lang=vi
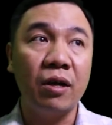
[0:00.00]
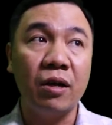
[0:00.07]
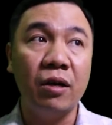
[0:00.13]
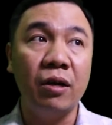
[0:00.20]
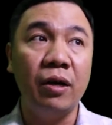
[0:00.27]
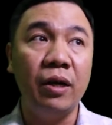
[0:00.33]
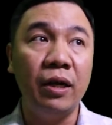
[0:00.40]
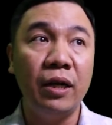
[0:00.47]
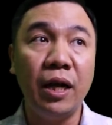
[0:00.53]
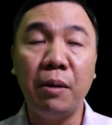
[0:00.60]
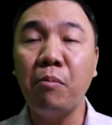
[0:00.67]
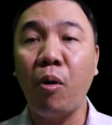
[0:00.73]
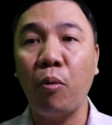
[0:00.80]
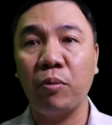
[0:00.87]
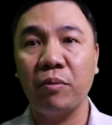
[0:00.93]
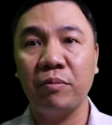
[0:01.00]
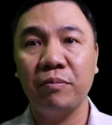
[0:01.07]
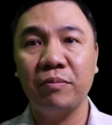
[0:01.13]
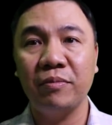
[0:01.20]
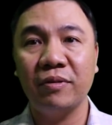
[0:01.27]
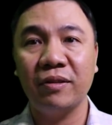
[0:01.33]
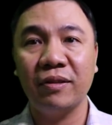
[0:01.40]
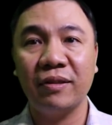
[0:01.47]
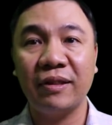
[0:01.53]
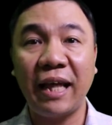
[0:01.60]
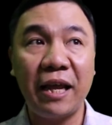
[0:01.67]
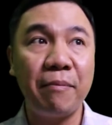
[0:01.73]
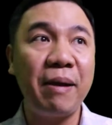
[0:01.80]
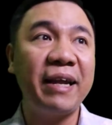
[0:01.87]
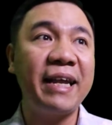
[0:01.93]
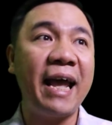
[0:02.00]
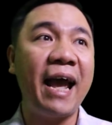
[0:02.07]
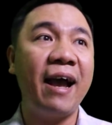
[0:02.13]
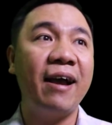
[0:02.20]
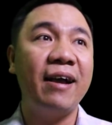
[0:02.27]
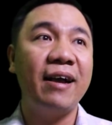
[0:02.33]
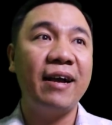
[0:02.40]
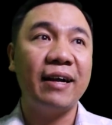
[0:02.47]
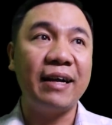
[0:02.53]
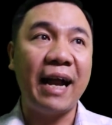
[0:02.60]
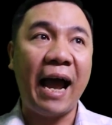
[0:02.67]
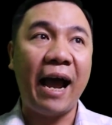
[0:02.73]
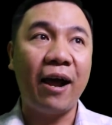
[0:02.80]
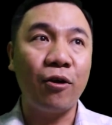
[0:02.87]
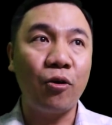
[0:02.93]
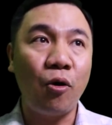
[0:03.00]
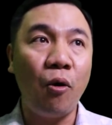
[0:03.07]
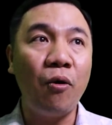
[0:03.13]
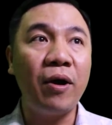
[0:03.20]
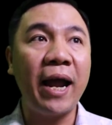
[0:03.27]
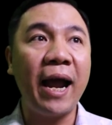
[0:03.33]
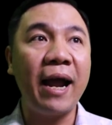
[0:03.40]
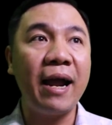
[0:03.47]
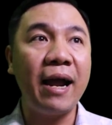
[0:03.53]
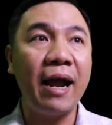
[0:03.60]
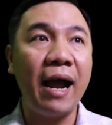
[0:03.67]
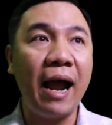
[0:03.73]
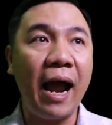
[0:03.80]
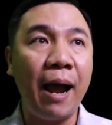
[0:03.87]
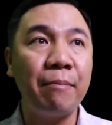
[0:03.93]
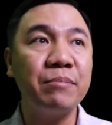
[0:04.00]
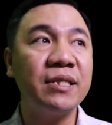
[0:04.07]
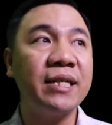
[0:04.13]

người linh mục Tây Ban Nha đã cố gắng ám